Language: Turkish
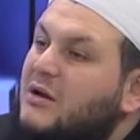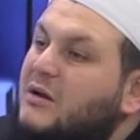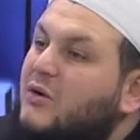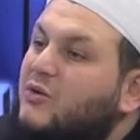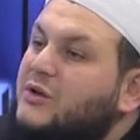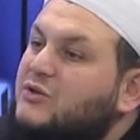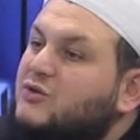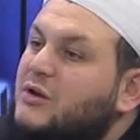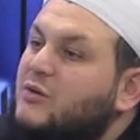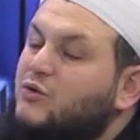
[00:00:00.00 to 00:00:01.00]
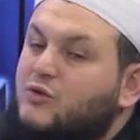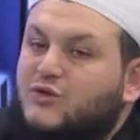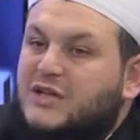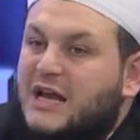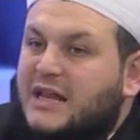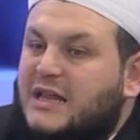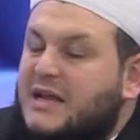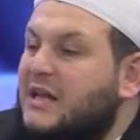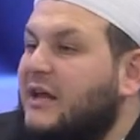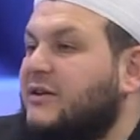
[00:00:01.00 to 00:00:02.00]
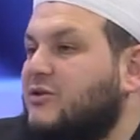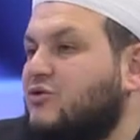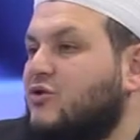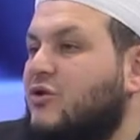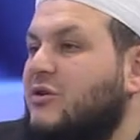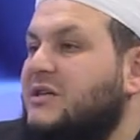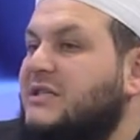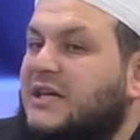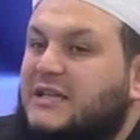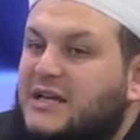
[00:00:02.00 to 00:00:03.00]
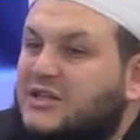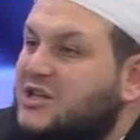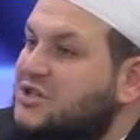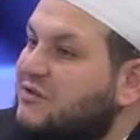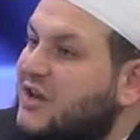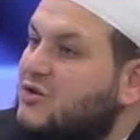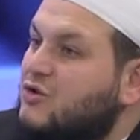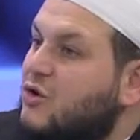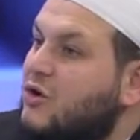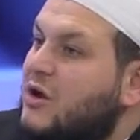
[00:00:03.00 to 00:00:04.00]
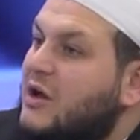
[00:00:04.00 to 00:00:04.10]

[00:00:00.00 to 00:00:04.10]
Ondan sonra onun özelliklerini anlatıyor. İnsanları teşvik ediyor.